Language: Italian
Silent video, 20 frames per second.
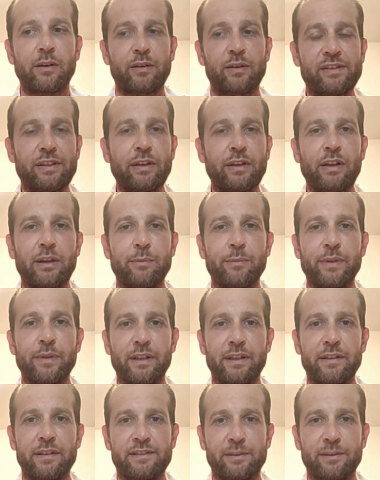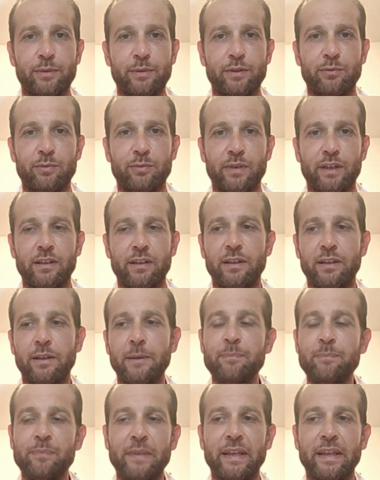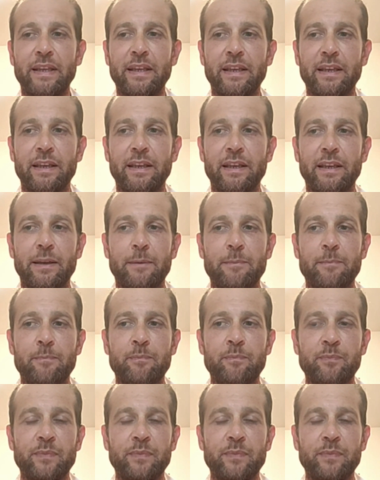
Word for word: Questa è una bellissima domanda e ehm,